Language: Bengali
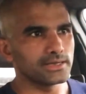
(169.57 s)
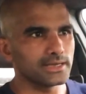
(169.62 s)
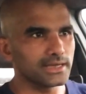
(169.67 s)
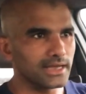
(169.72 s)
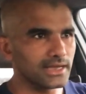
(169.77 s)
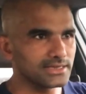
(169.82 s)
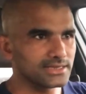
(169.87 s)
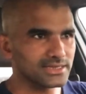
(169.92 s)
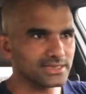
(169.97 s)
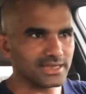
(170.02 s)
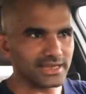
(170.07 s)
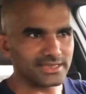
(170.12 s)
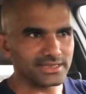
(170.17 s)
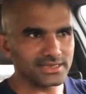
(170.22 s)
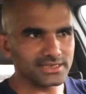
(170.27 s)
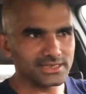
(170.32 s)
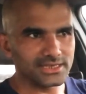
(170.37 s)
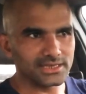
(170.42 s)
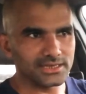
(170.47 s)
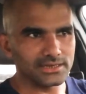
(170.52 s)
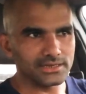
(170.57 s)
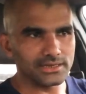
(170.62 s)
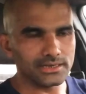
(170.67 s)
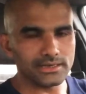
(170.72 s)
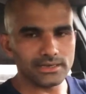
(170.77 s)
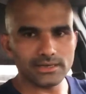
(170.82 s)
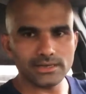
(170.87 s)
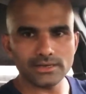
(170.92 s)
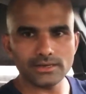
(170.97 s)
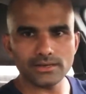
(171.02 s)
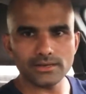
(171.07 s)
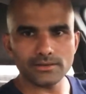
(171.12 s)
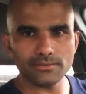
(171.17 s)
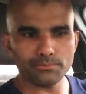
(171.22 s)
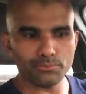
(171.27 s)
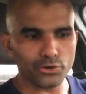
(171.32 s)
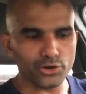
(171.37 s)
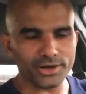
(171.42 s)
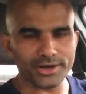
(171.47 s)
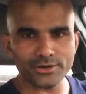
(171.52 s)
এই যে তাদের যে
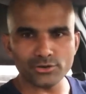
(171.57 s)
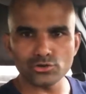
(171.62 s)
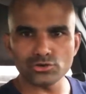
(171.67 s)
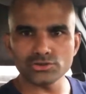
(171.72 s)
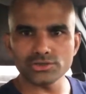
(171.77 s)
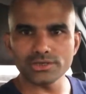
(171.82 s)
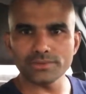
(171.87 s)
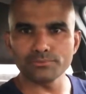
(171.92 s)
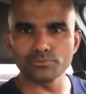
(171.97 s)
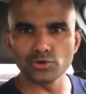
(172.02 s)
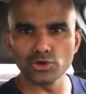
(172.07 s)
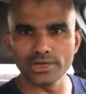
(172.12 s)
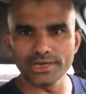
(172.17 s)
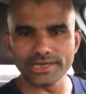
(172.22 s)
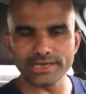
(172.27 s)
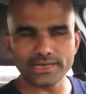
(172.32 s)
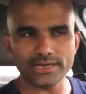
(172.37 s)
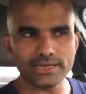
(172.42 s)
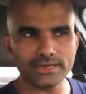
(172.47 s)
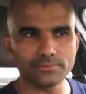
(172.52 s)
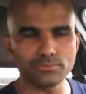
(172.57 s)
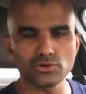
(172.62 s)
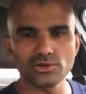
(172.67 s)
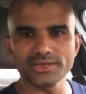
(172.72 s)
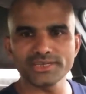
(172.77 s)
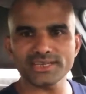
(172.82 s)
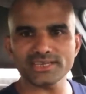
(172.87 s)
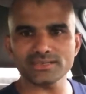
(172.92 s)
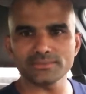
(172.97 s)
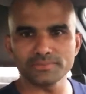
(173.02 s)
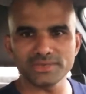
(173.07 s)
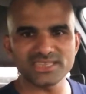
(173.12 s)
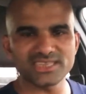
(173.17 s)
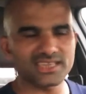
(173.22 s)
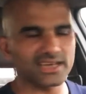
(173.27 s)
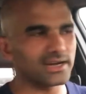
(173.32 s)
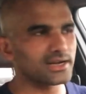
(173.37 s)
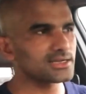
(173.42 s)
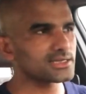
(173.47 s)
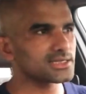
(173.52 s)
পড়ানো যে বুলি এই বুলিটা যে
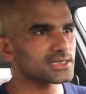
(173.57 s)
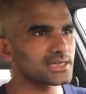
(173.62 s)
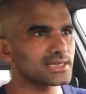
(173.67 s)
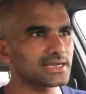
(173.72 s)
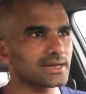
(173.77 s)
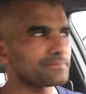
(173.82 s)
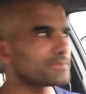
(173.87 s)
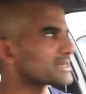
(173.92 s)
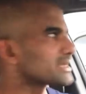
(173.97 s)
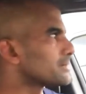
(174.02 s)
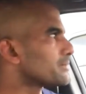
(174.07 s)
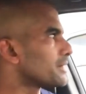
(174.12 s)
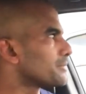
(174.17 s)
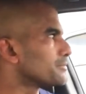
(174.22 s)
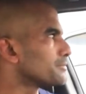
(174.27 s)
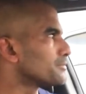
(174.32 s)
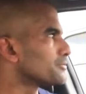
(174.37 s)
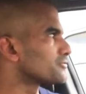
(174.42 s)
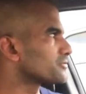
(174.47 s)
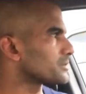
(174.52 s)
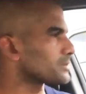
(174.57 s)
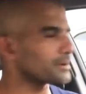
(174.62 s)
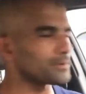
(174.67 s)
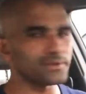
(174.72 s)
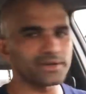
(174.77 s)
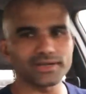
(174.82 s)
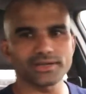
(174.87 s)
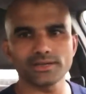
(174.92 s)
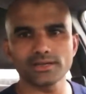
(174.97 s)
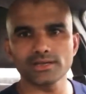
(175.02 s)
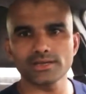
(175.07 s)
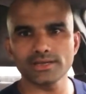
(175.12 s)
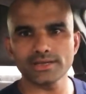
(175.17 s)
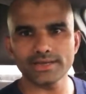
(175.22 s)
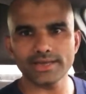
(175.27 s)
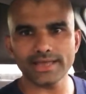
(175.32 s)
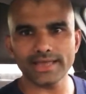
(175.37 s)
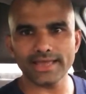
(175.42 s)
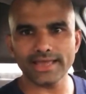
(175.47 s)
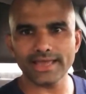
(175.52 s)
মিথ্যা সেটা আপনি কিভাবে বুঝতে পারবেন
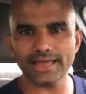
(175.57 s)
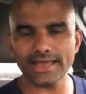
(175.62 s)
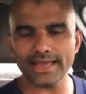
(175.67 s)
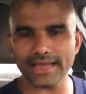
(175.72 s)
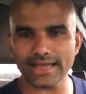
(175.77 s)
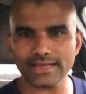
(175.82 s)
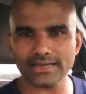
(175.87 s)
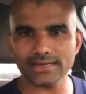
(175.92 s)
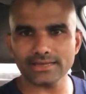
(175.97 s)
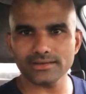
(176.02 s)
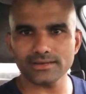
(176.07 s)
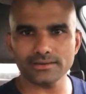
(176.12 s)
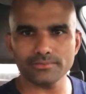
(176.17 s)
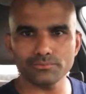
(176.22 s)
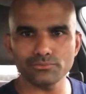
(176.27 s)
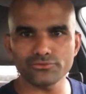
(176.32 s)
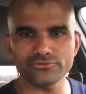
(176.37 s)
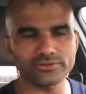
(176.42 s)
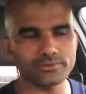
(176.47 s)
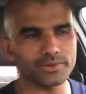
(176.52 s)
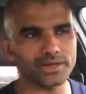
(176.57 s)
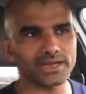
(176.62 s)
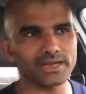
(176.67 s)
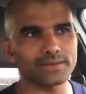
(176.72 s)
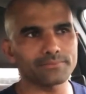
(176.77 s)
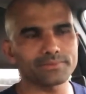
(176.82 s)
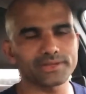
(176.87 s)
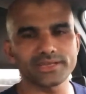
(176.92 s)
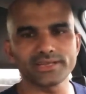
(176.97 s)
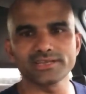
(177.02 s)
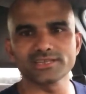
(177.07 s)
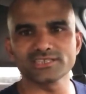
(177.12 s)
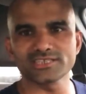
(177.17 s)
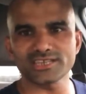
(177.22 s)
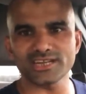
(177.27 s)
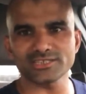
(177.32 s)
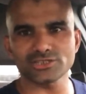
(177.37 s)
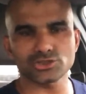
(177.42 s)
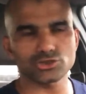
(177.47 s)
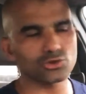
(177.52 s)
এক বুঝতে পারেন আপনি
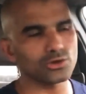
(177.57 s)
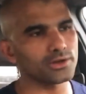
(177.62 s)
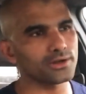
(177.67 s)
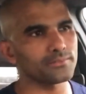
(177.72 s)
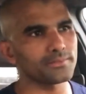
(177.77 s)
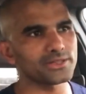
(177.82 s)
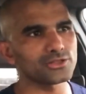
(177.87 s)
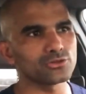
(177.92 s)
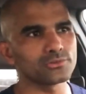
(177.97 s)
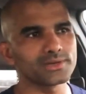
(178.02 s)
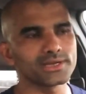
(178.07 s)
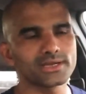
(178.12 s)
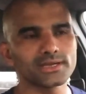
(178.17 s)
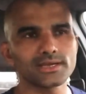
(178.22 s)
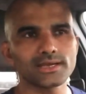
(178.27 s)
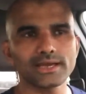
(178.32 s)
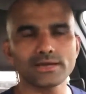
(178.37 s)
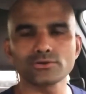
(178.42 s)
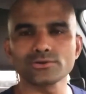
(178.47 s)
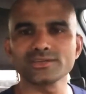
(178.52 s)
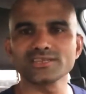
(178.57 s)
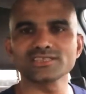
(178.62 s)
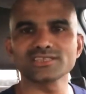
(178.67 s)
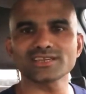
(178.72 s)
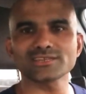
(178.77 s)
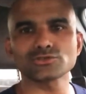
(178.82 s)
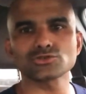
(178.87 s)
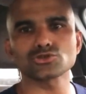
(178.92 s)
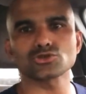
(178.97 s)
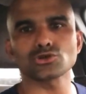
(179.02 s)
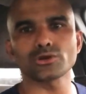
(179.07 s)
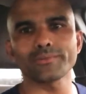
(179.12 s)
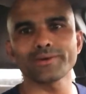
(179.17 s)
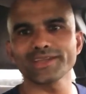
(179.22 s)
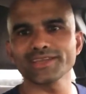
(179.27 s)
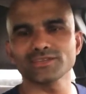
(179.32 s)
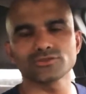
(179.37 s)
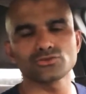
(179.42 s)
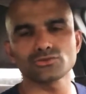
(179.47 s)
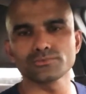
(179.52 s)
রিসার্চ করার মাধ্যমে এখন রিসার্চ সবাই
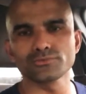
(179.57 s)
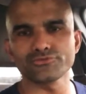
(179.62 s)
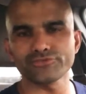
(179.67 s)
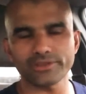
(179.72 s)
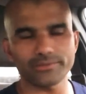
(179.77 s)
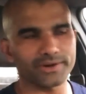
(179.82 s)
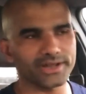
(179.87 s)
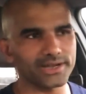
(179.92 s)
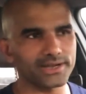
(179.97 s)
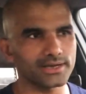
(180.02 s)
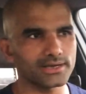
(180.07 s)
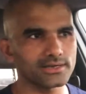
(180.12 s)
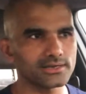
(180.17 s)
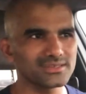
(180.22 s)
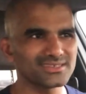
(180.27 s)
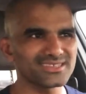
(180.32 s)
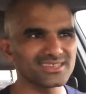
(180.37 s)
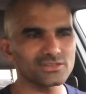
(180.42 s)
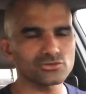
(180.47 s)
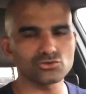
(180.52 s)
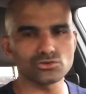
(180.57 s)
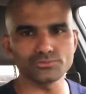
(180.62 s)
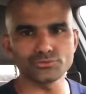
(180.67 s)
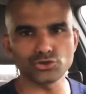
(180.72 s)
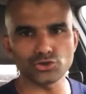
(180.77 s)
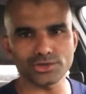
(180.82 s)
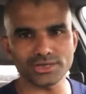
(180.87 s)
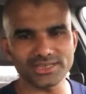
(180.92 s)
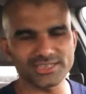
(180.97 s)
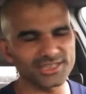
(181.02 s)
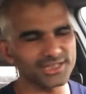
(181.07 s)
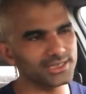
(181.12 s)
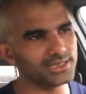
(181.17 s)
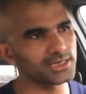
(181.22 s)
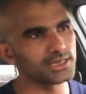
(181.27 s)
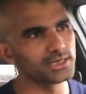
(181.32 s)
কিন্তু বুঝতে পারে না রিসার্চ খুব জটিল জিনিস